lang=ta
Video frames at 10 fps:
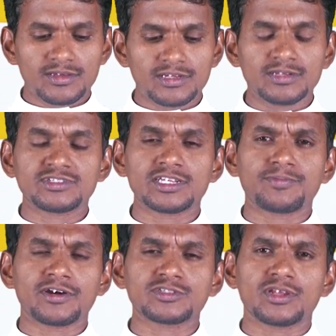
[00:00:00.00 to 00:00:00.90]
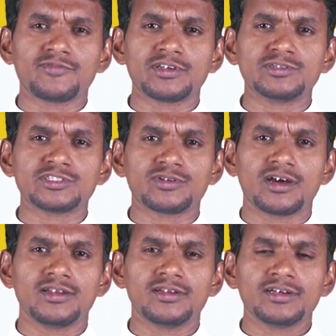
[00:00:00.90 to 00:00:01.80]
இன்னும் சிறப்பாக சொல்ல வேண்டும் என்று
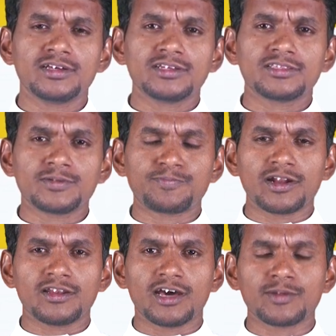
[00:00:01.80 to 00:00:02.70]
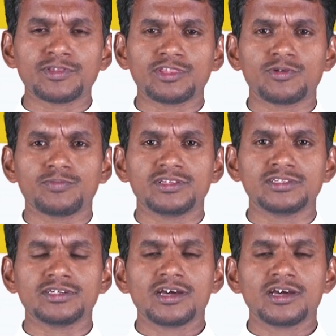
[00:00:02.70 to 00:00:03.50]
சொன்னால் திருப்பாடல் நாற்பத்தி ஒன்பது